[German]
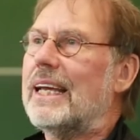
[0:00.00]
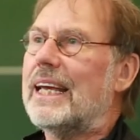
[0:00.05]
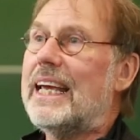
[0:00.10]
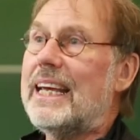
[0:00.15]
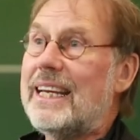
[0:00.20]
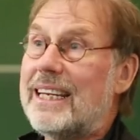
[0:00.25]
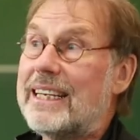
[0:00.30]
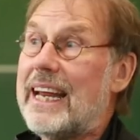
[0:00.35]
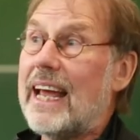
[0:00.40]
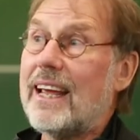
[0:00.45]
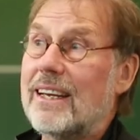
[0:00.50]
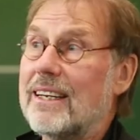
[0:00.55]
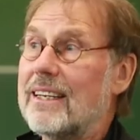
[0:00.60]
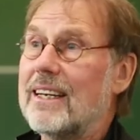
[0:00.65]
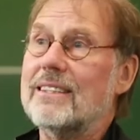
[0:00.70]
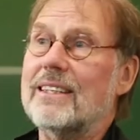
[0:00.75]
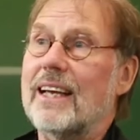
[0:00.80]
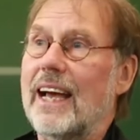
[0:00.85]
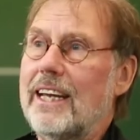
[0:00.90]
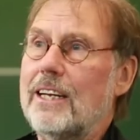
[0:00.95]
Ich denke,
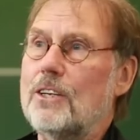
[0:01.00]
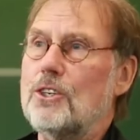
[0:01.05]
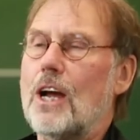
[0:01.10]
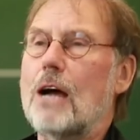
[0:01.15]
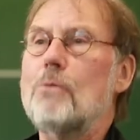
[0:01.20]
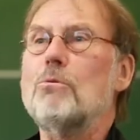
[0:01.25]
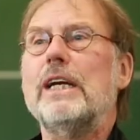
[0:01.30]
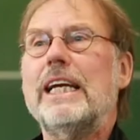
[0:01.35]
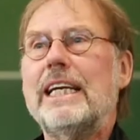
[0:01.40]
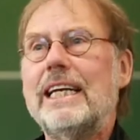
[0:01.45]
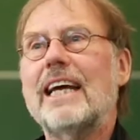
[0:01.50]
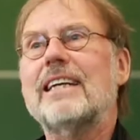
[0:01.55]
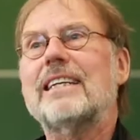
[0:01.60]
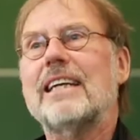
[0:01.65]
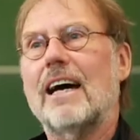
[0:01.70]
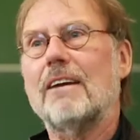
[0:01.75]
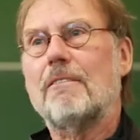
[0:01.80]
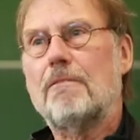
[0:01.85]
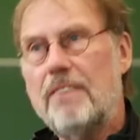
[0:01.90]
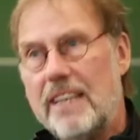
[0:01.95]
dass Rechtschreibung in der
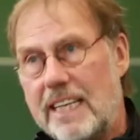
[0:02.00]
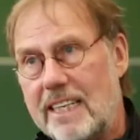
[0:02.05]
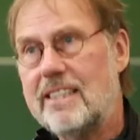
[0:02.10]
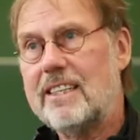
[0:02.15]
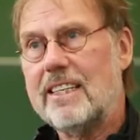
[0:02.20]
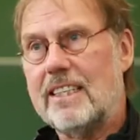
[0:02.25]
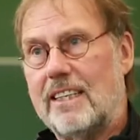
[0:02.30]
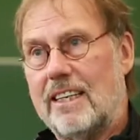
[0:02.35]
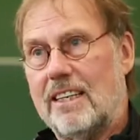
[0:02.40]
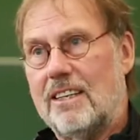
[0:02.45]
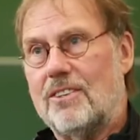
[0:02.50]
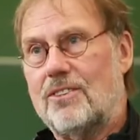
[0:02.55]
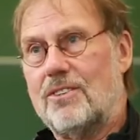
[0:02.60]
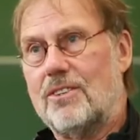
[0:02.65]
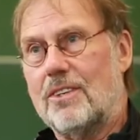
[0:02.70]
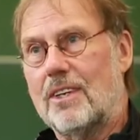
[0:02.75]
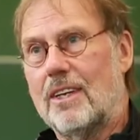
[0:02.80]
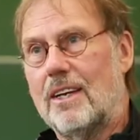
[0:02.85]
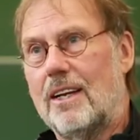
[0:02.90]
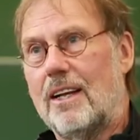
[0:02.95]
Tat wichtig
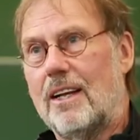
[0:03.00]
ist.